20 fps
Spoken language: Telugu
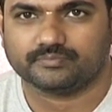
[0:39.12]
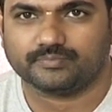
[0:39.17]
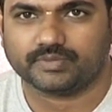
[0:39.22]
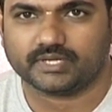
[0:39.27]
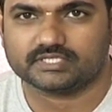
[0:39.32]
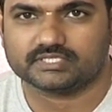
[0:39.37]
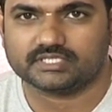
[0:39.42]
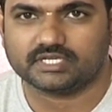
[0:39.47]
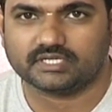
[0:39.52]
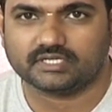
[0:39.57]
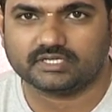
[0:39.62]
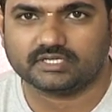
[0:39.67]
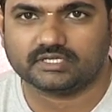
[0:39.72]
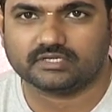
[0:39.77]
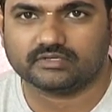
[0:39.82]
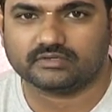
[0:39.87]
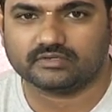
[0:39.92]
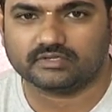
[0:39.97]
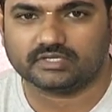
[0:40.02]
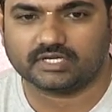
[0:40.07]

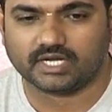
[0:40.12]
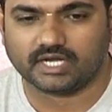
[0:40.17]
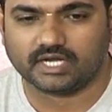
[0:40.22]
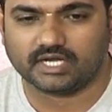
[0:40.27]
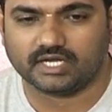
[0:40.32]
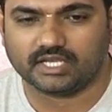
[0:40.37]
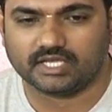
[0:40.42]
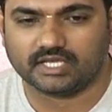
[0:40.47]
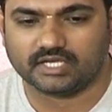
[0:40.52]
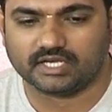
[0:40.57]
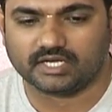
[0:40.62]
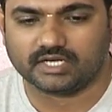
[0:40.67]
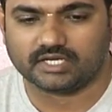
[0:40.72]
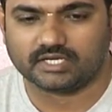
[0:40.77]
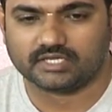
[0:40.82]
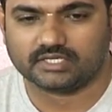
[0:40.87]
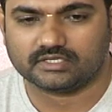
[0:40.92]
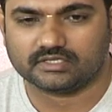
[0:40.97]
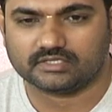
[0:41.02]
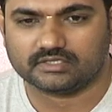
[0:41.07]
ప్రజెంట్ ట్రెండీగా
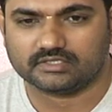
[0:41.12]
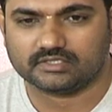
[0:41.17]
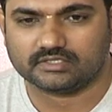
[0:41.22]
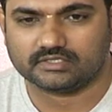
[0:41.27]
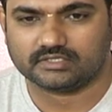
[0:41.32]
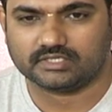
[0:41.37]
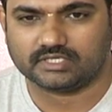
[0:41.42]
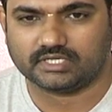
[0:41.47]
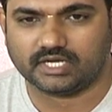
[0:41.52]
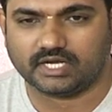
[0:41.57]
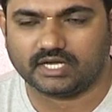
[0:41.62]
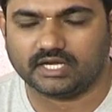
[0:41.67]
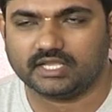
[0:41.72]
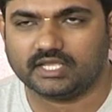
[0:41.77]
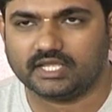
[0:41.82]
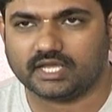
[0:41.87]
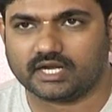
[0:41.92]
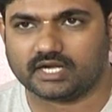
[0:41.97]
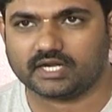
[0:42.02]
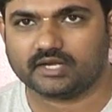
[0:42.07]

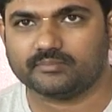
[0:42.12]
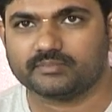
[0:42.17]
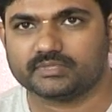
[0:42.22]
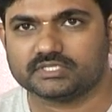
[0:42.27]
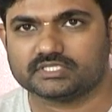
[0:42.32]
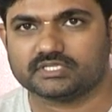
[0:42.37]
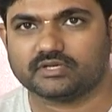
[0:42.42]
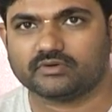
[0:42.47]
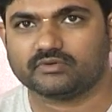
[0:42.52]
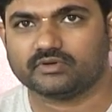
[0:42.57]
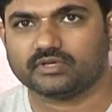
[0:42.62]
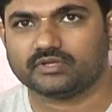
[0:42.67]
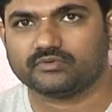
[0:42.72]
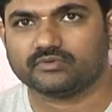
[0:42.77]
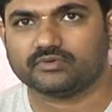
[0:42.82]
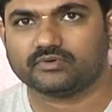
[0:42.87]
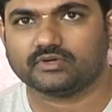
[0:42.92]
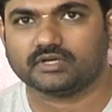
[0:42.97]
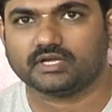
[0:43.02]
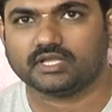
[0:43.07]
ట్రెండ్కి ఎక్కడ మిస్
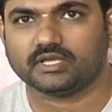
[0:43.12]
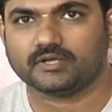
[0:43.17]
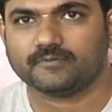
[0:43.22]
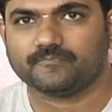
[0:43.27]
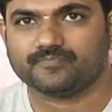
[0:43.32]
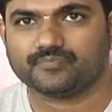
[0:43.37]
అవ్వకుండా